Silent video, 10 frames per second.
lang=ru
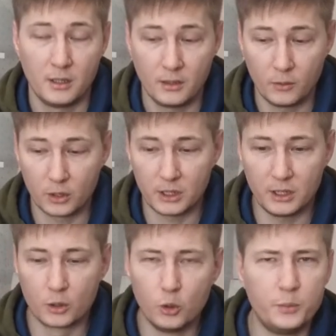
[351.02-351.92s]
Вот, и
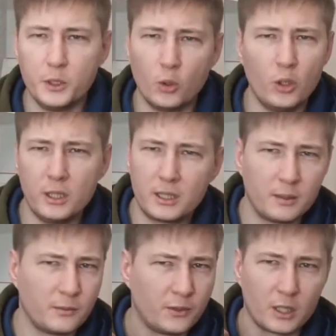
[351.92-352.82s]
глубиной
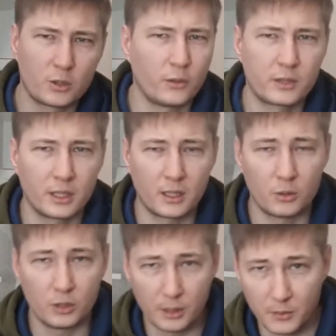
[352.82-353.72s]
там философской
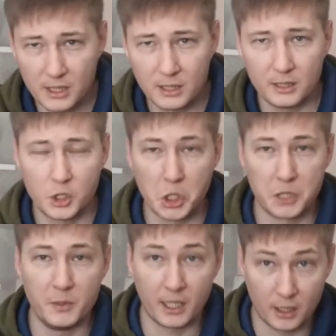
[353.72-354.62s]
какой-то мысли,
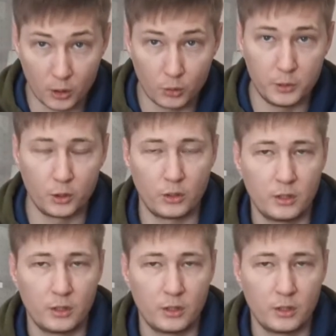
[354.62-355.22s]
чрезмерной глубиной.